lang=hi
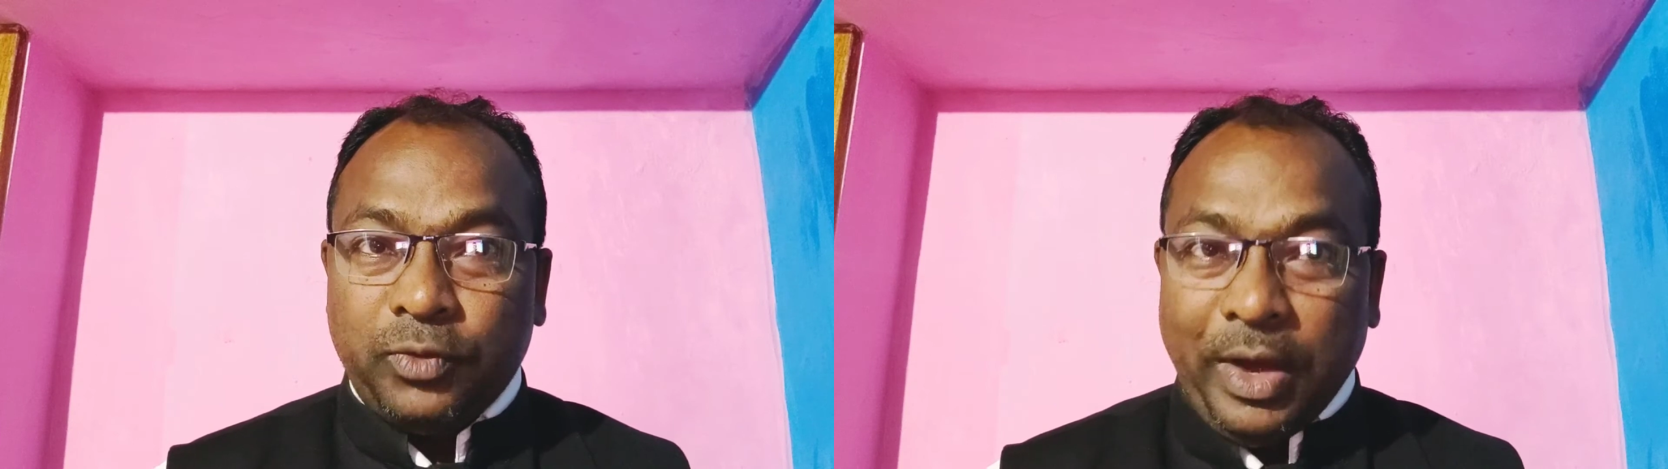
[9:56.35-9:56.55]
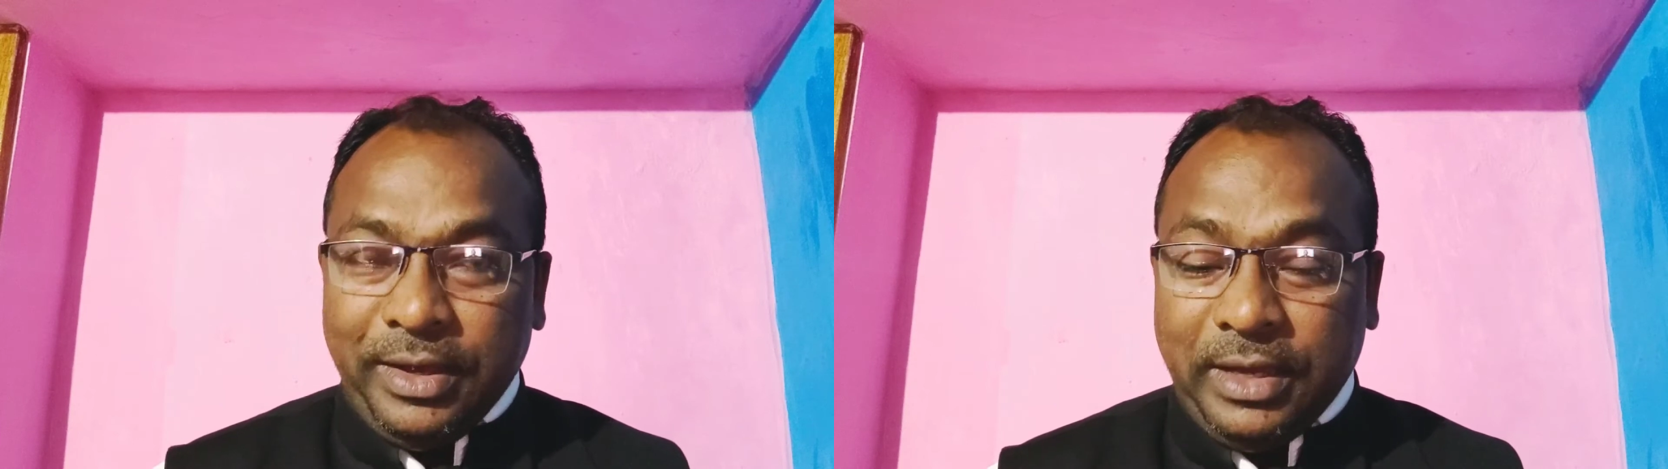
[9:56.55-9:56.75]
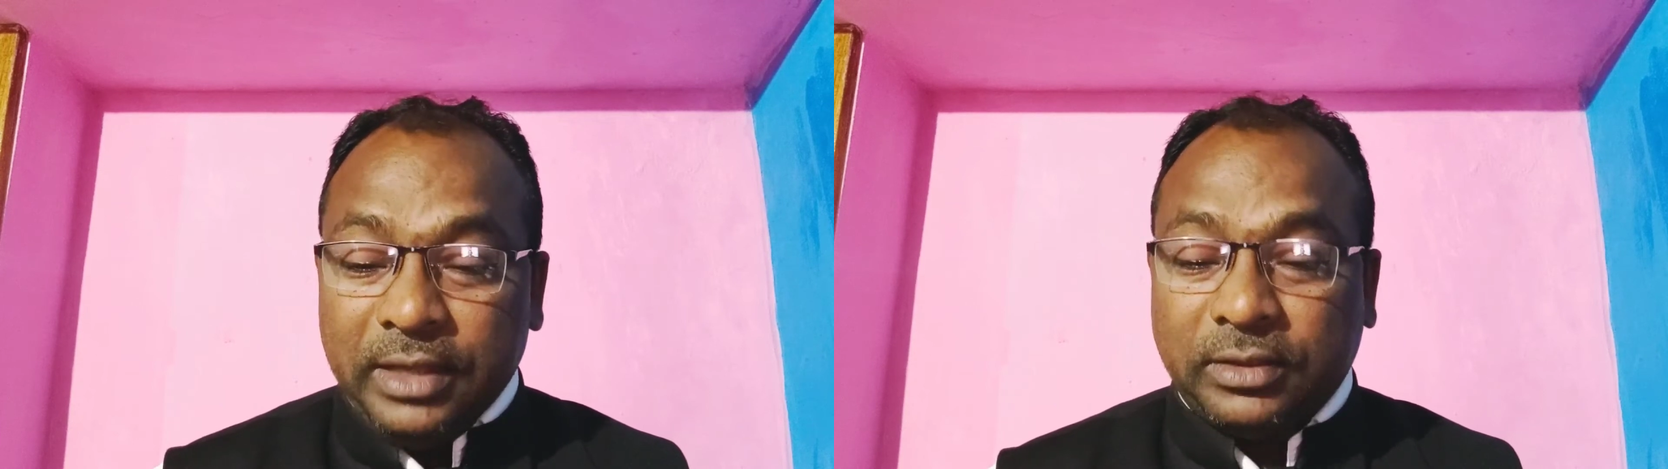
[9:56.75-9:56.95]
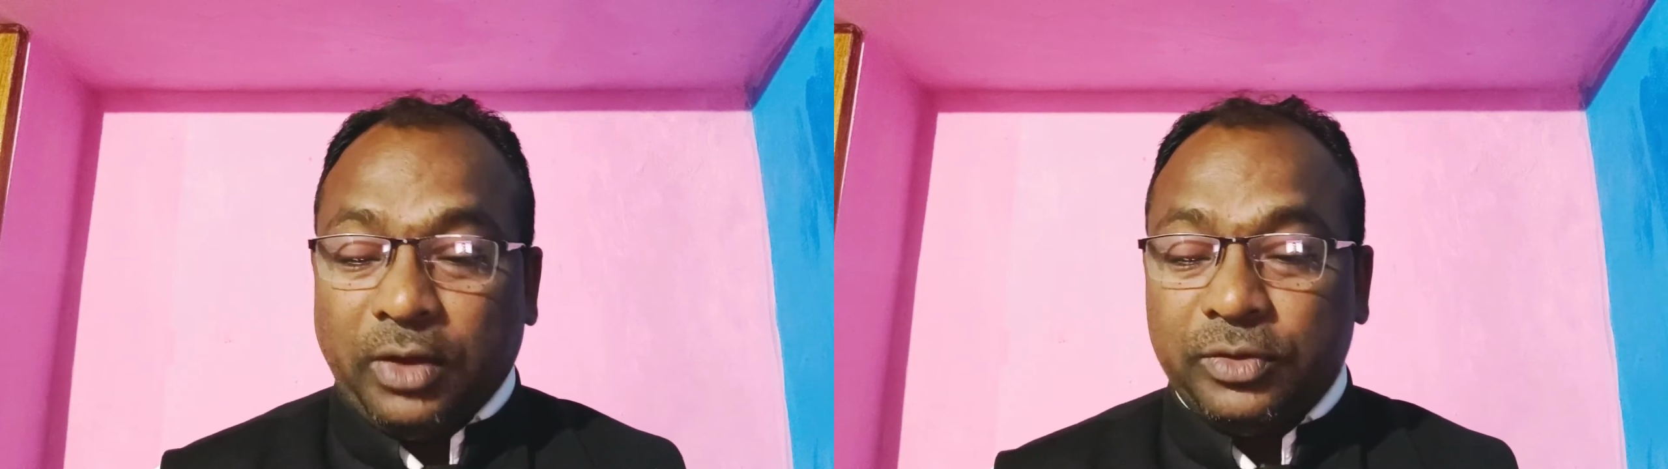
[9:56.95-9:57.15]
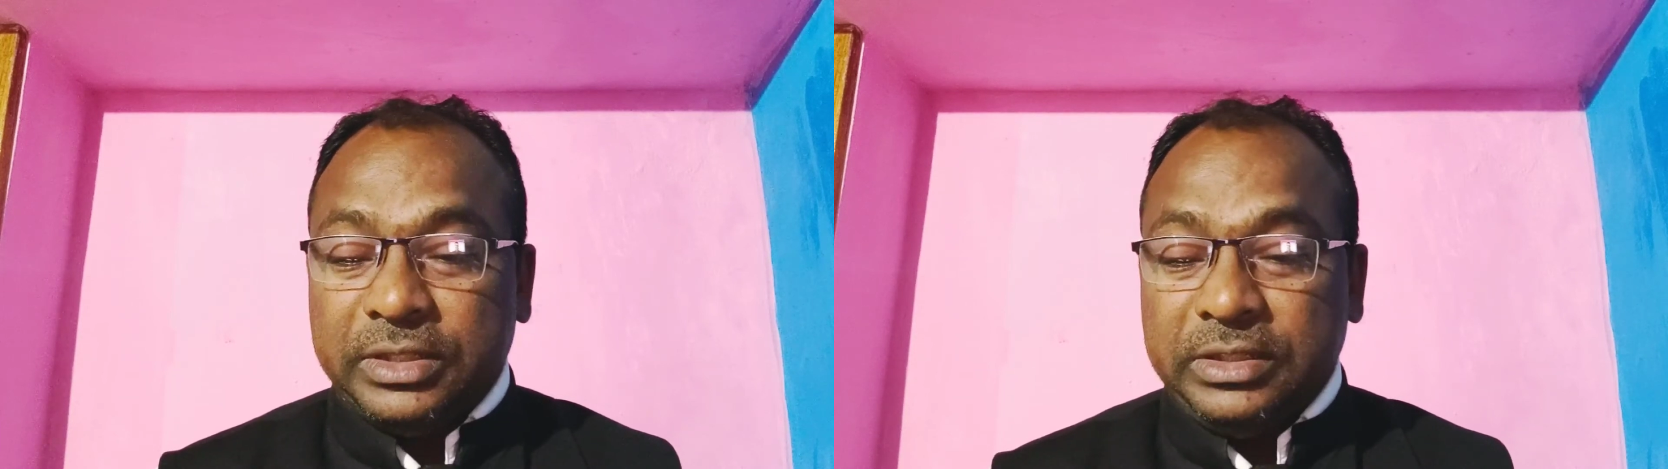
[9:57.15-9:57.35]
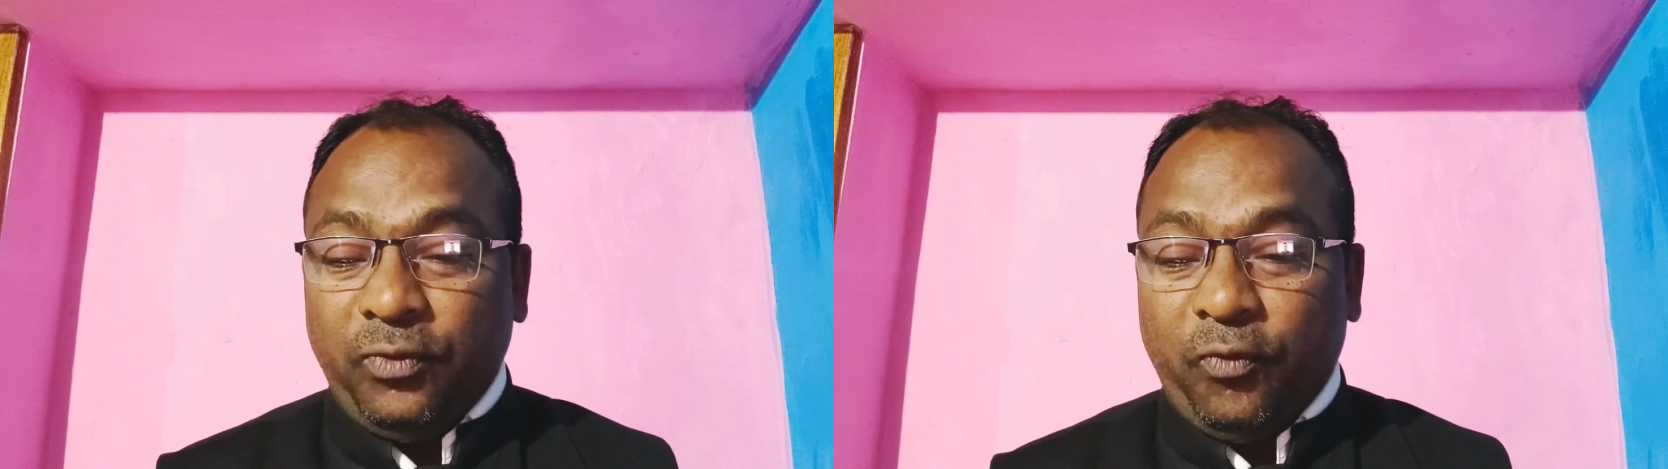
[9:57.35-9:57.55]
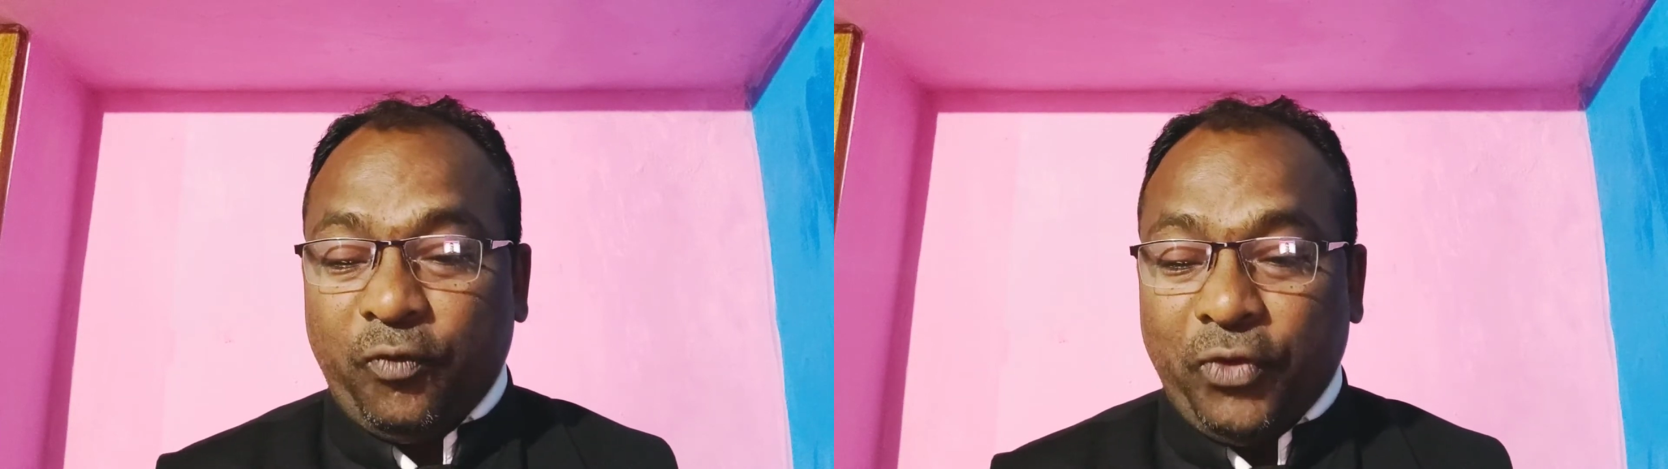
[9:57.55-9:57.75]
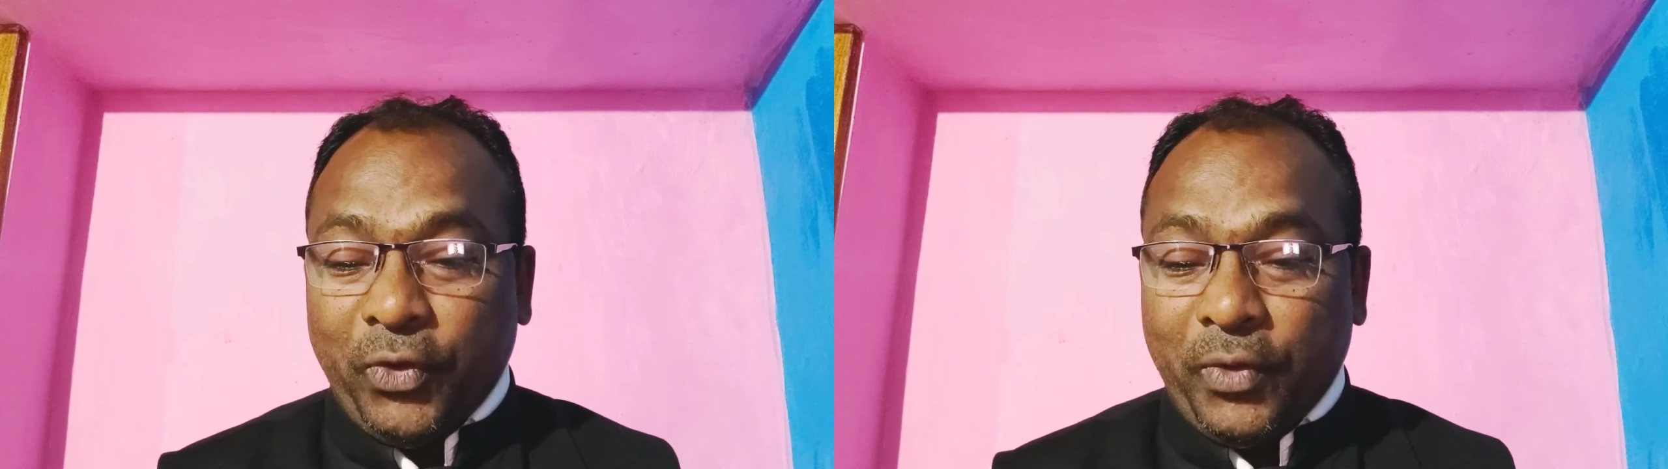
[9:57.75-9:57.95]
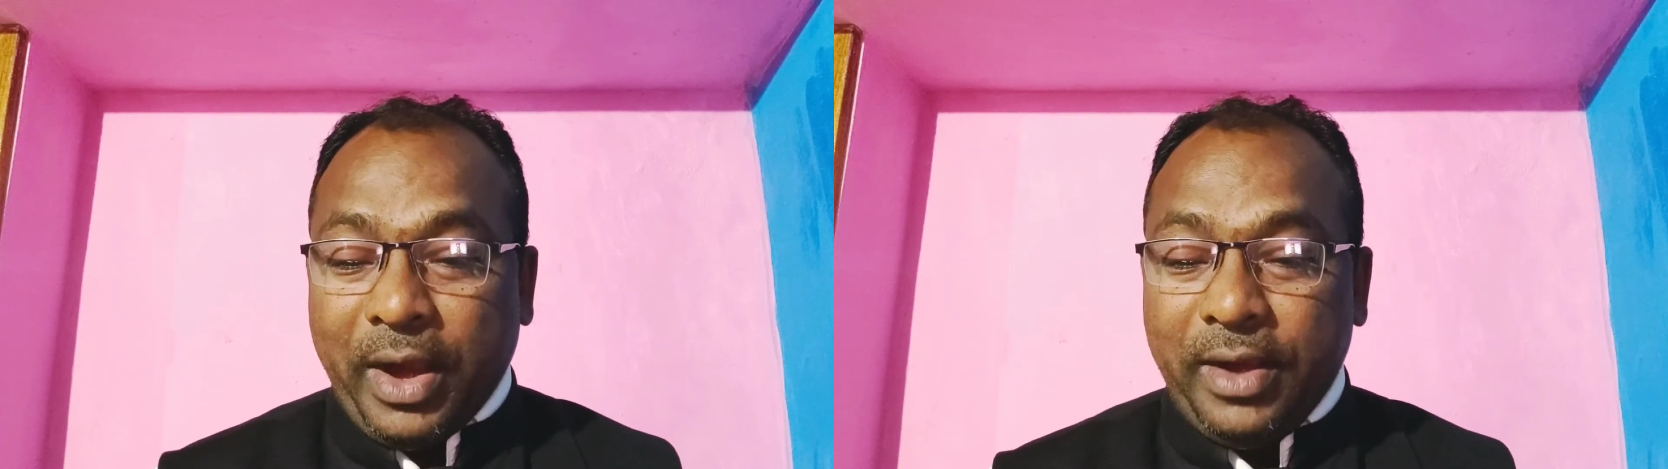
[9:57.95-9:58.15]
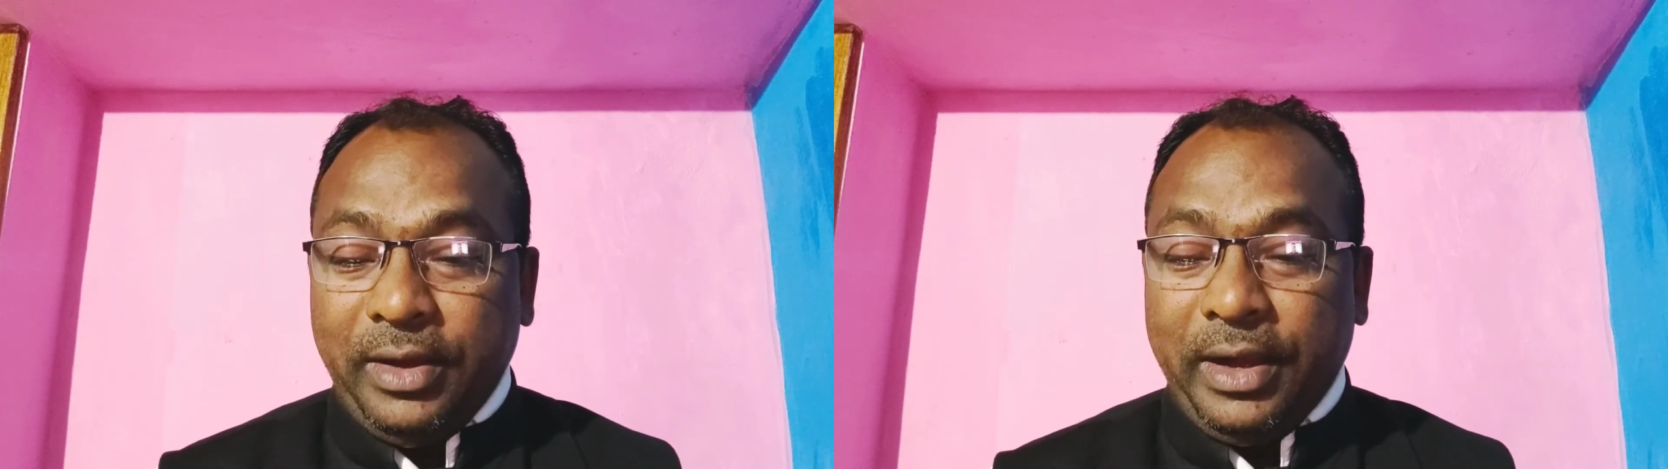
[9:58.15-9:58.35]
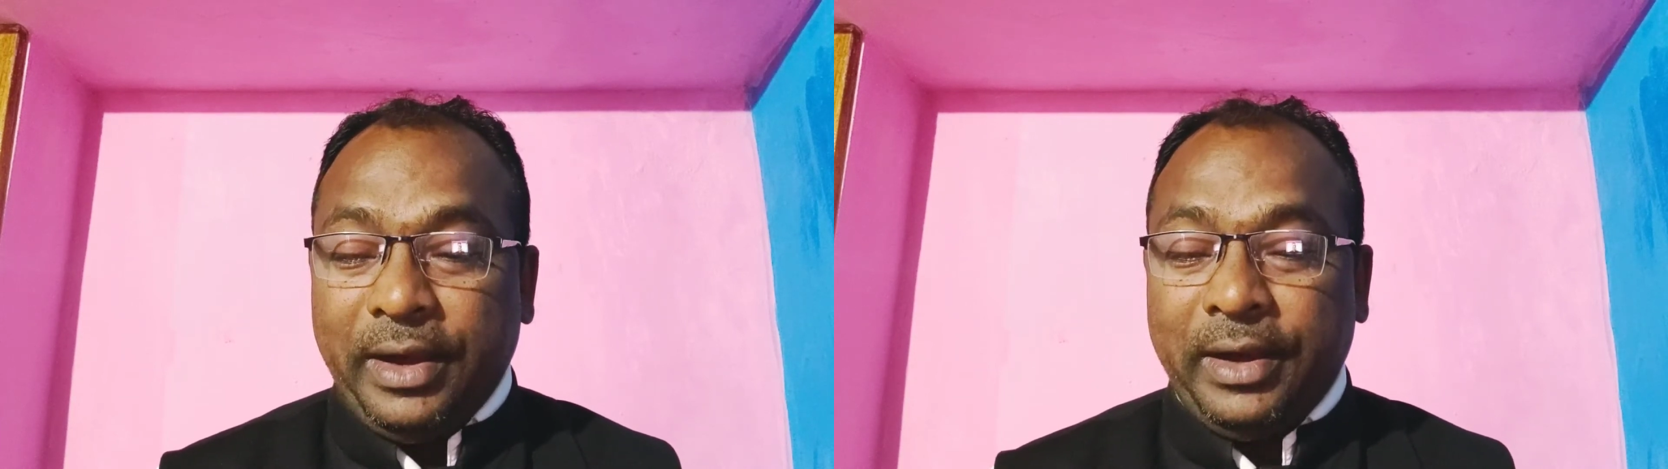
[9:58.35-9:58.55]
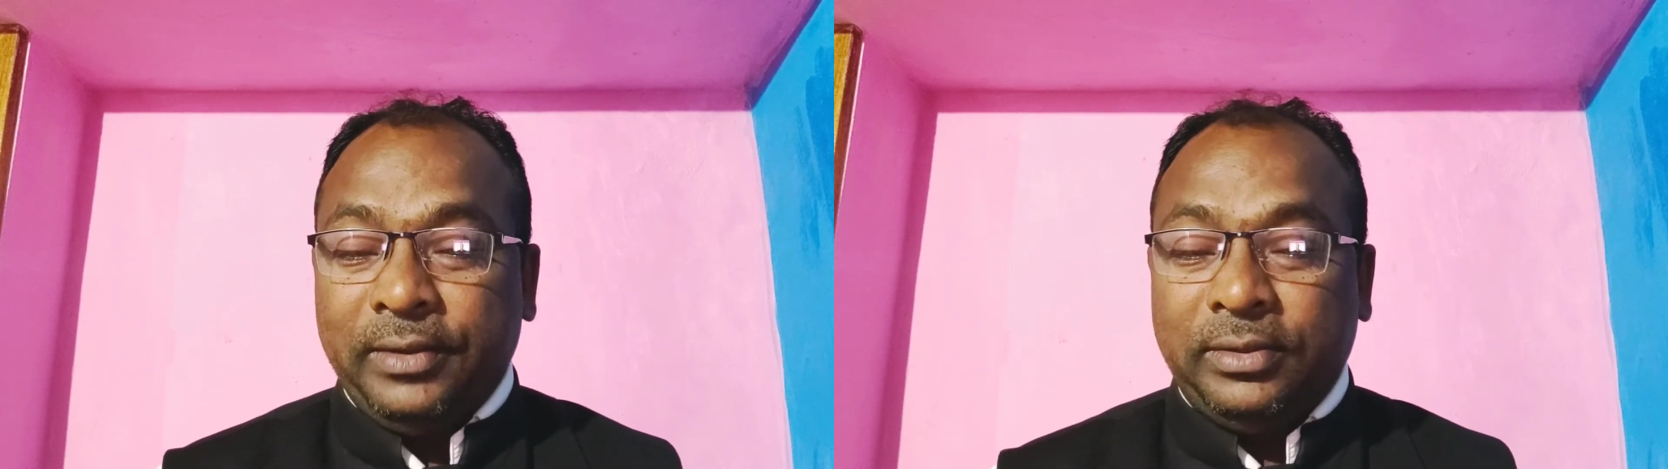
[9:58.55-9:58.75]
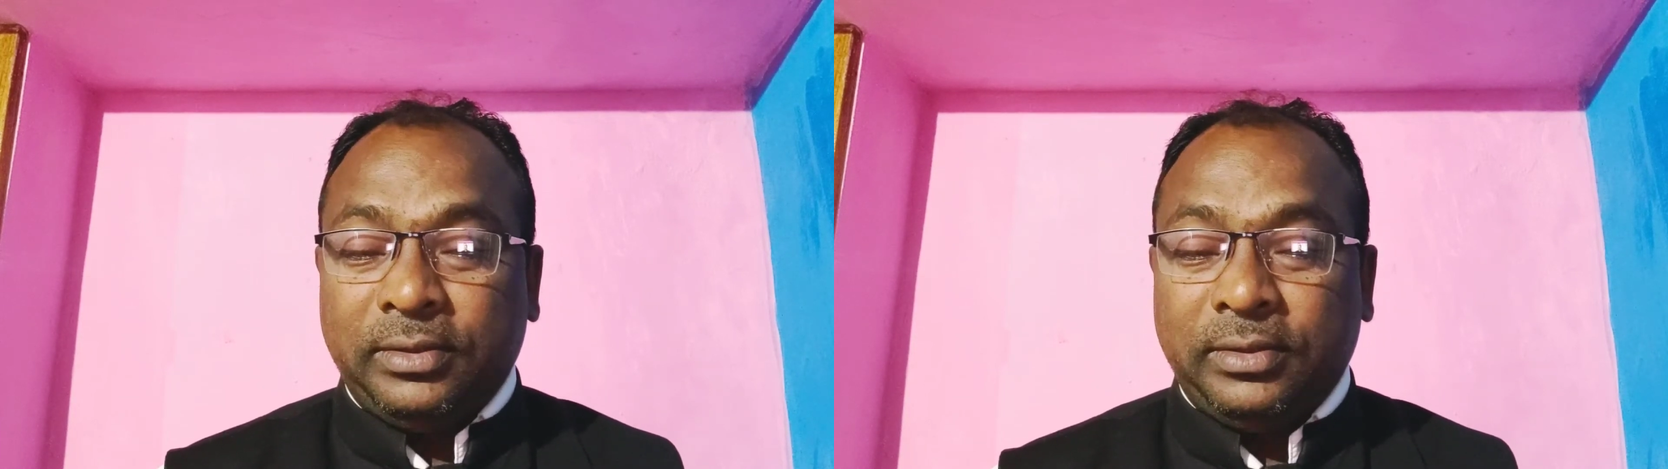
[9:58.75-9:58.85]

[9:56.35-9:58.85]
ट्वेंटी थाउजेंड फोर हंड्रेड